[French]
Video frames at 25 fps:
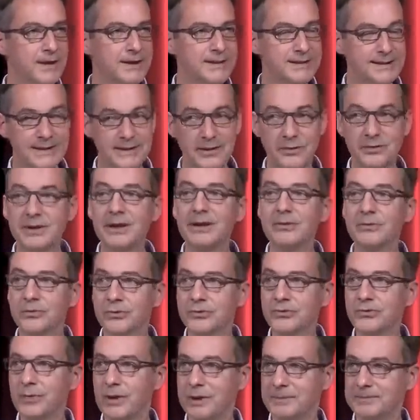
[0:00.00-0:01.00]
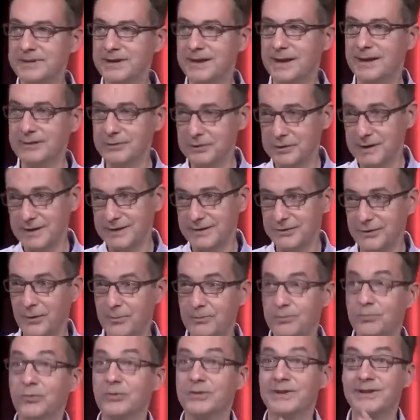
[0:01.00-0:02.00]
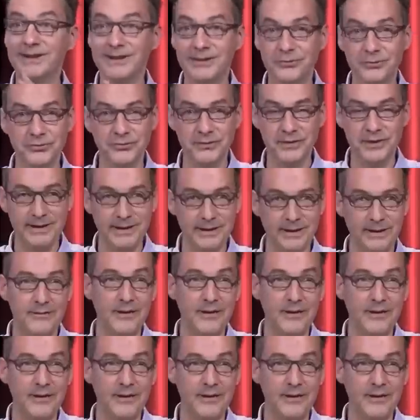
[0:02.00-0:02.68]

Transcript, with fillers: Ils étaient en train de construire un petit radiotélescope pour découvrir,